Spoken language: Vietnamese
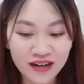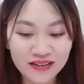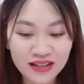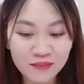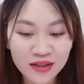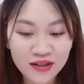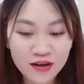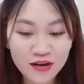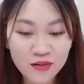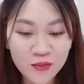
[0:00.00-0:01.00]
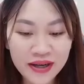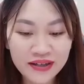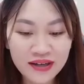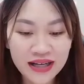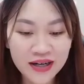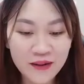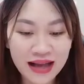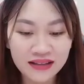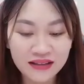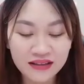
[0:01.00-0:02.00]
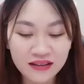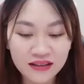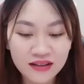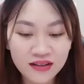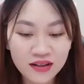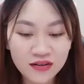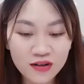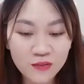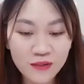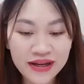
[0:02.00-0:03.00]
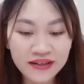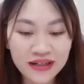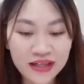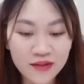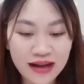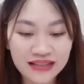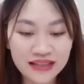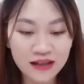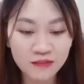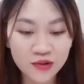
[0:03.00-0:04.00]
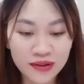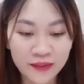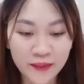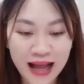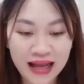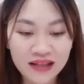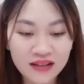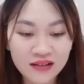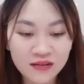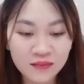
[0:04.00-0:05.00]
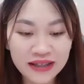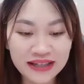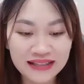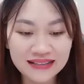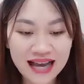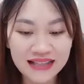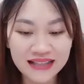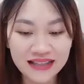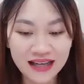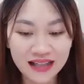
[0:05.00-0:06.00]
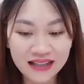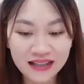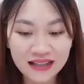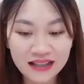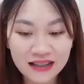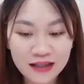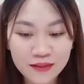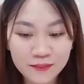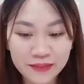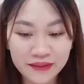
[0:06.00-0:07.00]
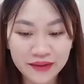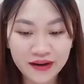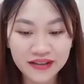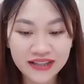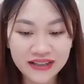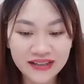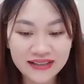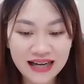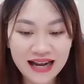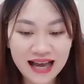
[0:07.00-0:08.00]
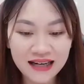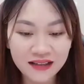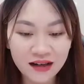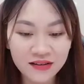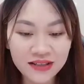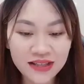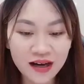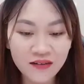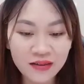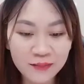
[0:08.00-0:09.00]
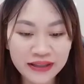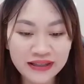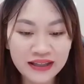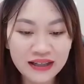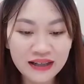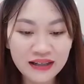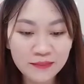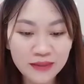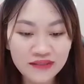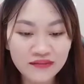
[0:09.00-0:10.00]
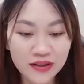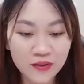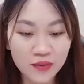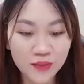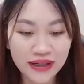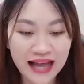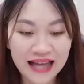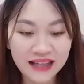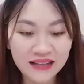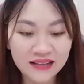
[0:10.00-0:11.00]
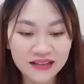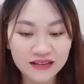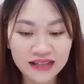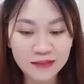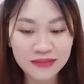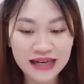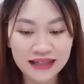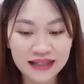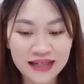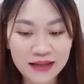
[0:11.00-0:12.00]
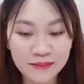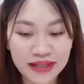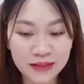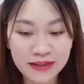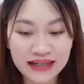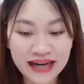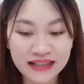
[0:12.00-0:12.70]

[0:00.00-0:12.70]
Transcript: xong, con không quên đưa điện thoại. Con không quên đưa điện thoại di động chuyển qua, cũng để khán giả nhìn thấy. Mèo con nhìn người xa lạ đang nói gì đó với mình, liếc mắt với cô một cái, trực tiếp nhảy đến đệm ghế bên cạnh.